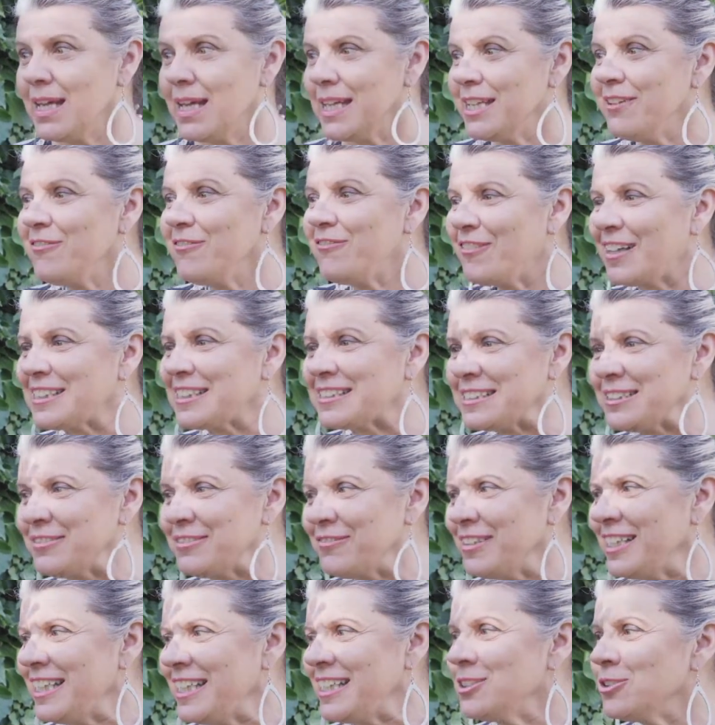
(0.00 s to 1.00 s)
Infatti
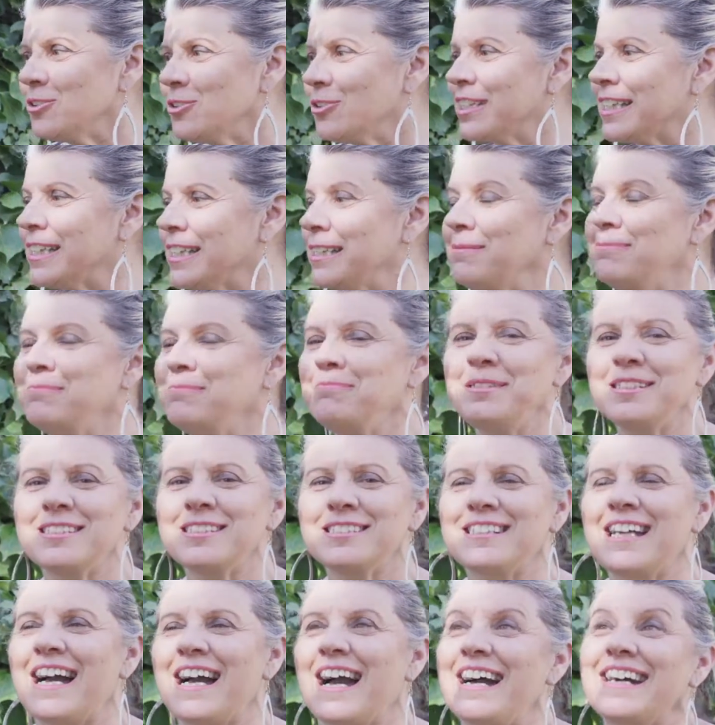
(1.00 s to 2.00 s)
vedo che mi
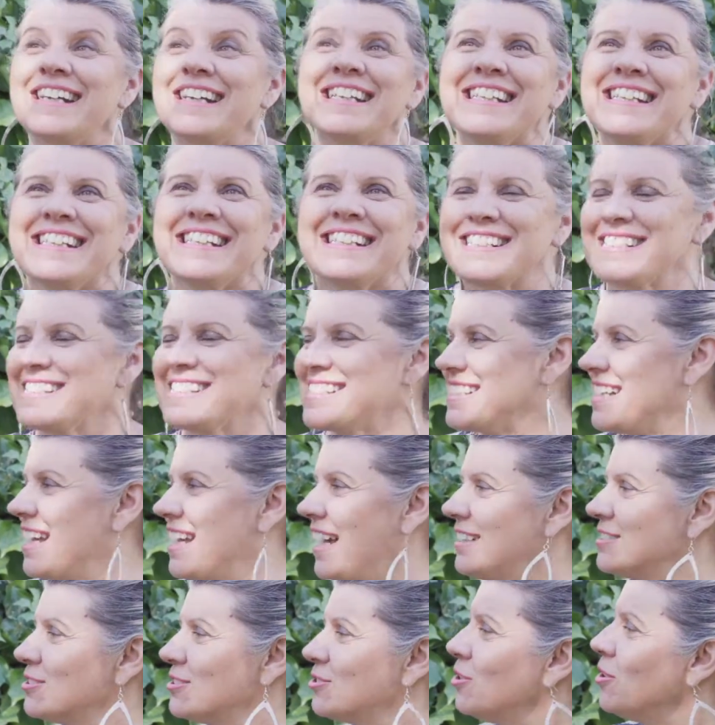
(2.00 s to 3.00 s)
sta
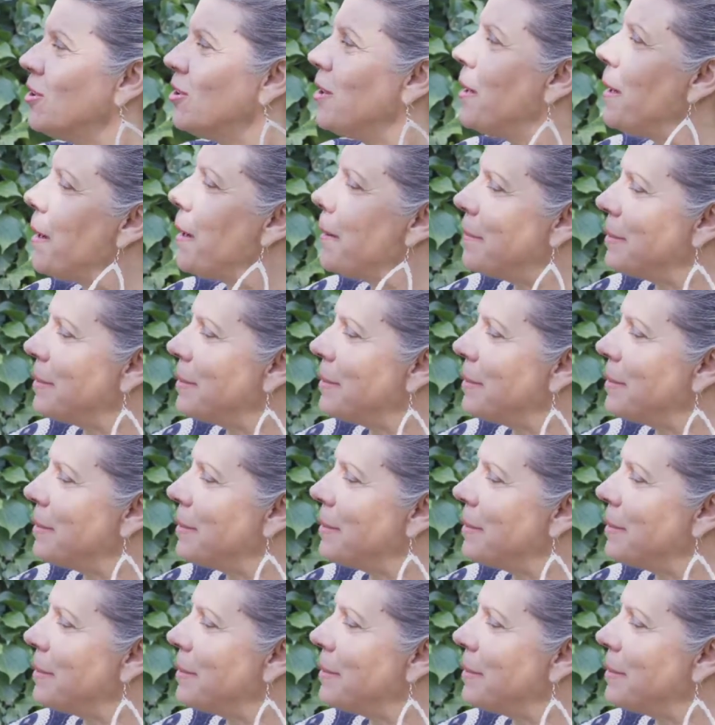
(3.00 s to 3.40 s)
ringraziando